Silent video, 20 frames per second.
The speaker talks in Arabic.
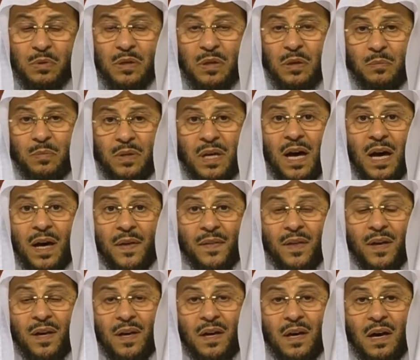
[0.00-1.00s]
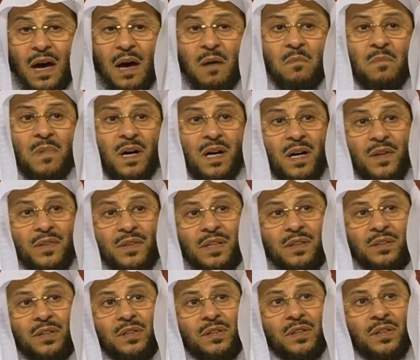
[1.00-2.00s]
بهذا أما قضية
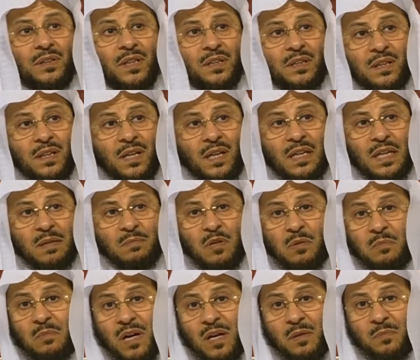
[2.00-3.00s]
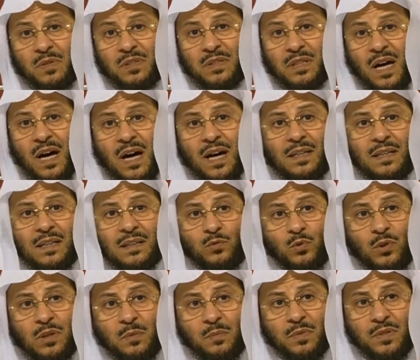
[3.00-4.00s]
أنك تتكلمين مع بنت خالك
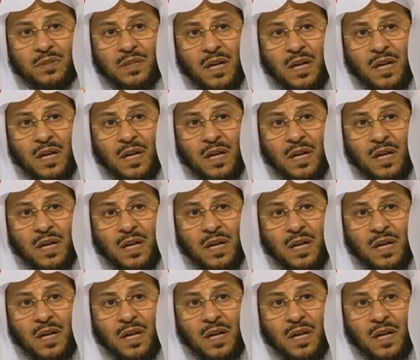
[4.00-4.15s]
ولا بنت